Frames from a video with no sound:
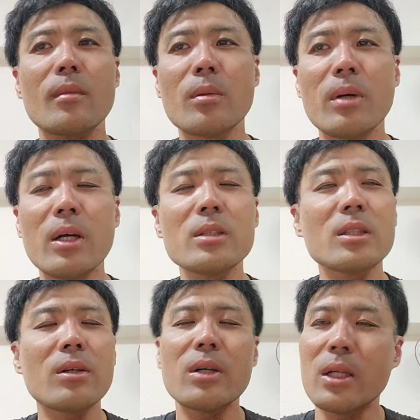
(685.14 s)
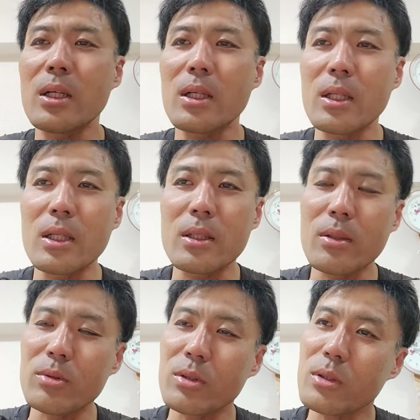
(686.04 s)
うん。まあ、明日はなんかね、多
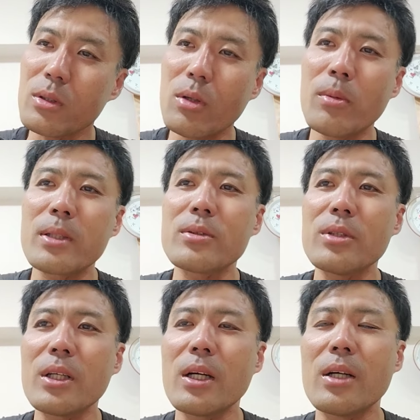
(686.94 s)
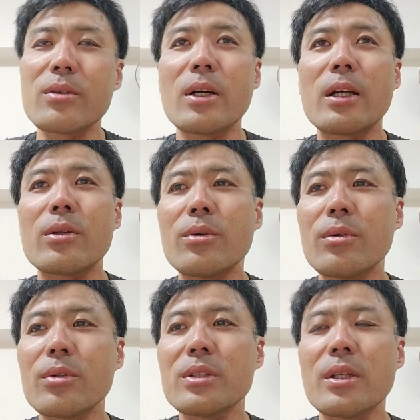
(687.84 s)
分、お祭りがあるから、道路
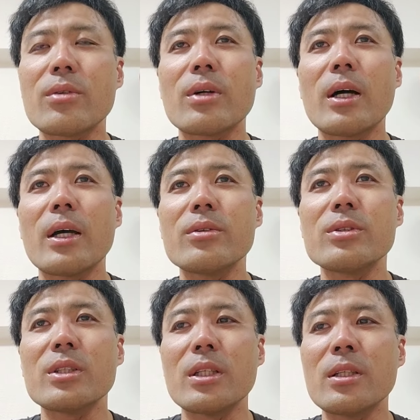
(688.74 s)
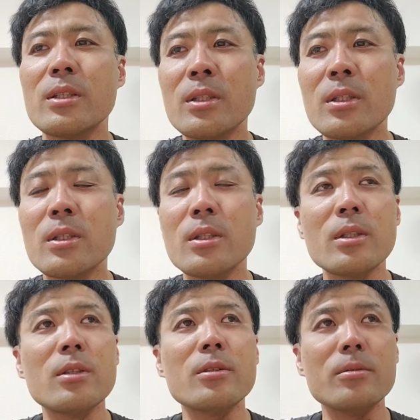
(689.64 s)
規制とか入るし、
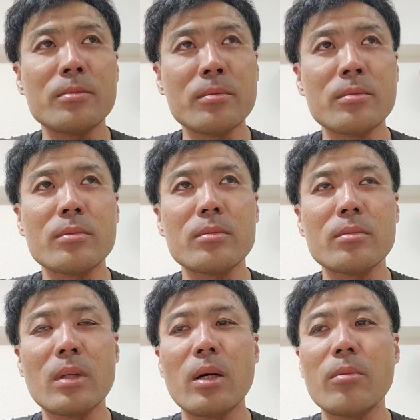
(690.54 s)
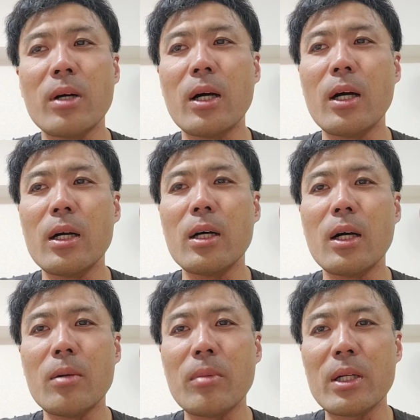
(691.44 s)
うん、まあま
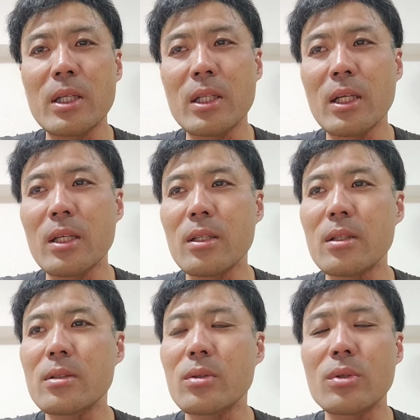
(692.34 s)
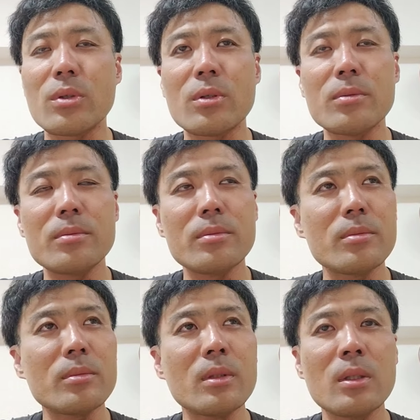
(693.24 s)
あ、あんまりね、その、
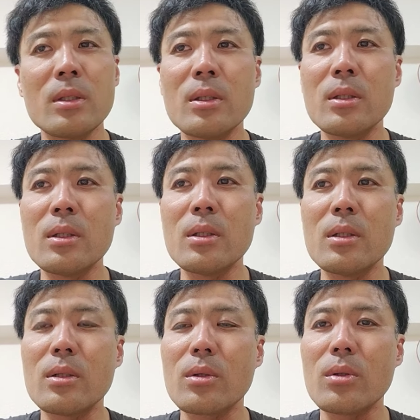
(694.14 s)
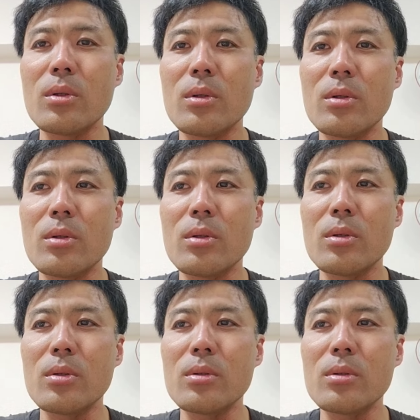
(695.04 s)
こ